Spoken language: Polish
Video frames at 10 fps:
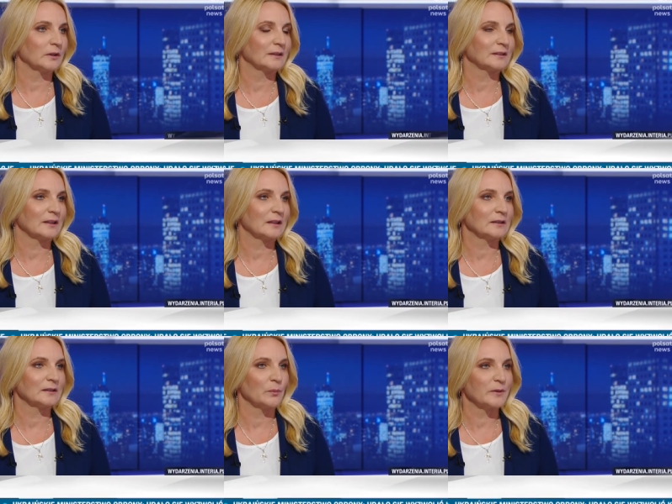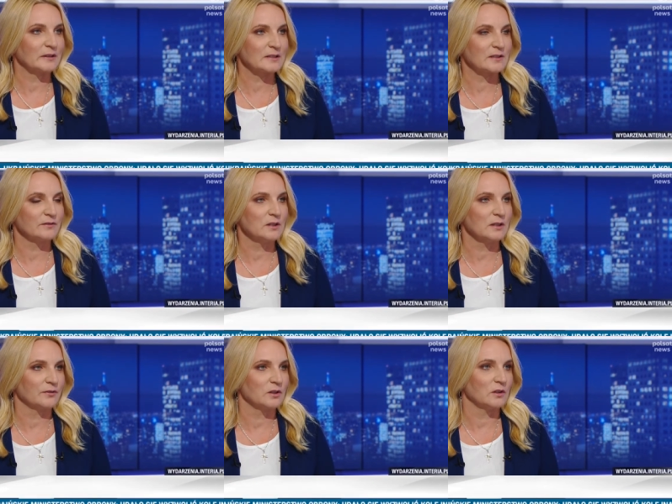atakach na obiekty
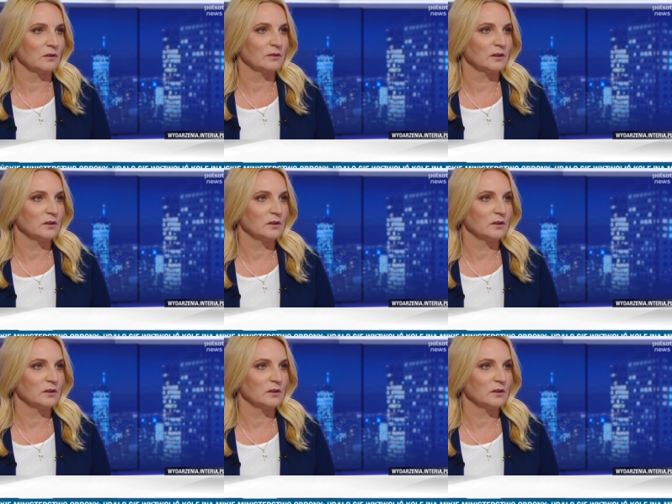cywilne w Kijowie Kijowie,